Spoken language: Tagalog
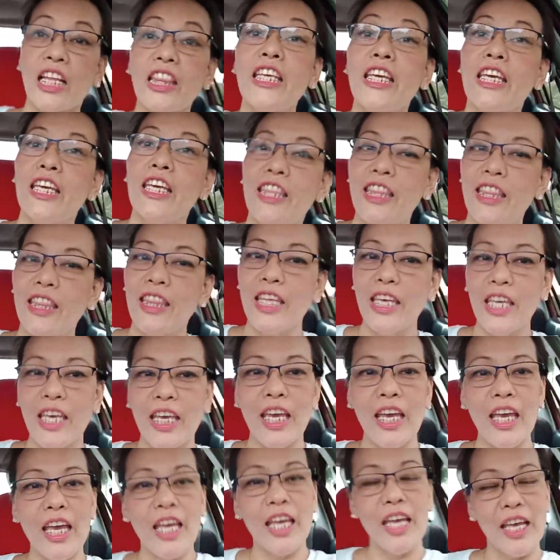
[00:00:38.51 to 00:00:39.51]
at
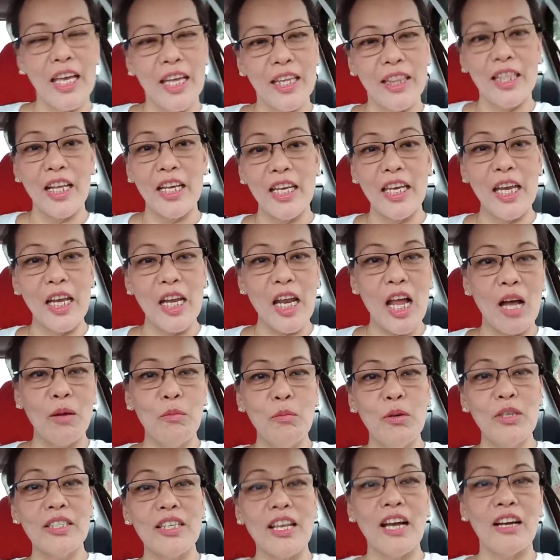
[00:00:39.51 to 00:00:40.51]
hindi
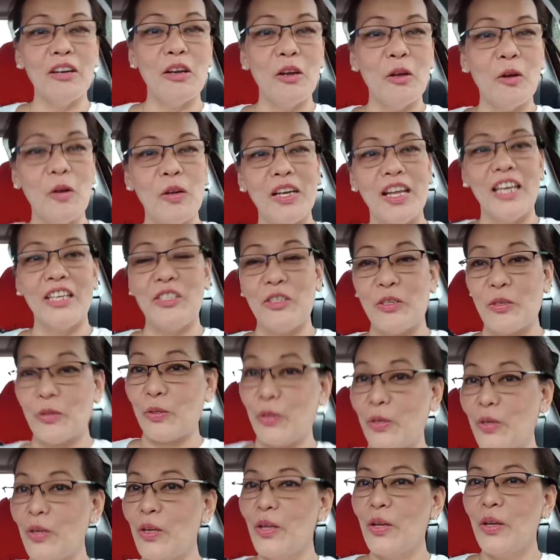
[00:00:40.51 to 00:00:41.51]
naghilamos ang lola
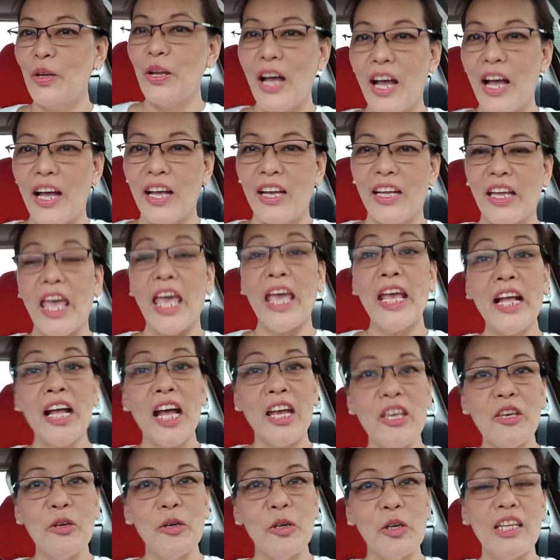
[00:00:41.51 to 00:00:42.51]
nyo eh
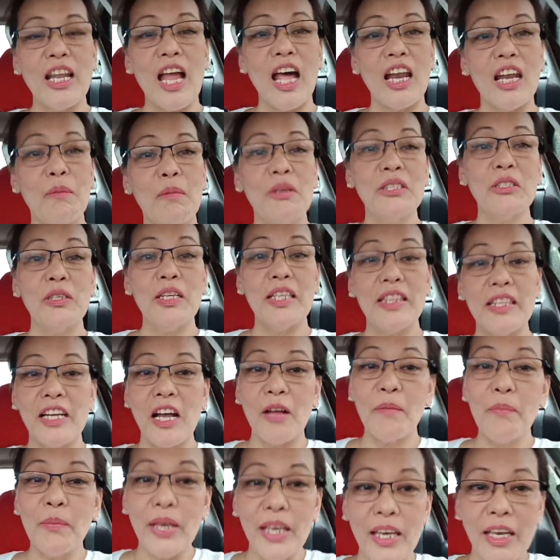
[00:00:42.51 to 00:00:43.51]
ngayon, lalabas ulit
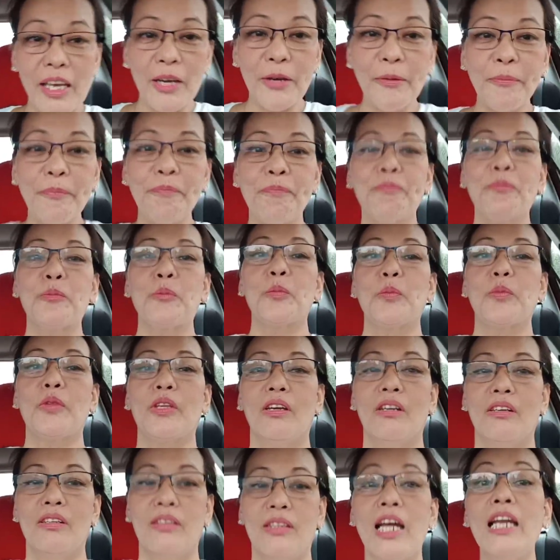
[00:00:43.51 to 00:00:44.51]
kami.
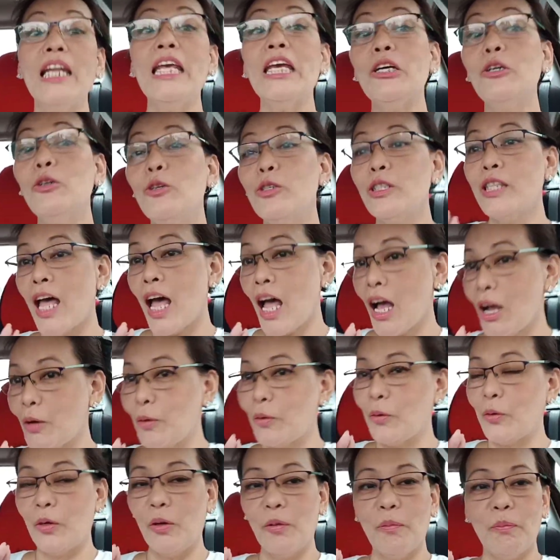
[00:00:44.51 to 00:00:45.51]
Naligo na
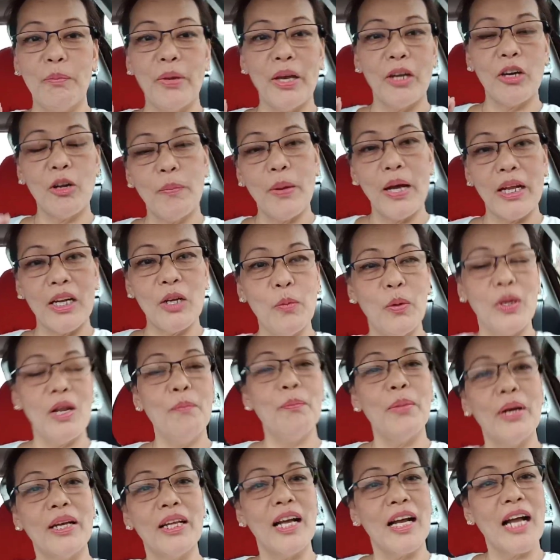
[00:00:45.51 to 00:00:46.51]
ako, pero parang
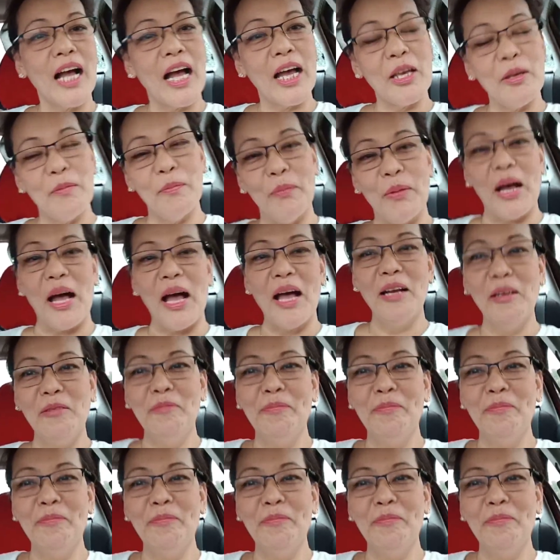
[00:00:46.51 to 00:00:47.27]
walang pagkakaiba.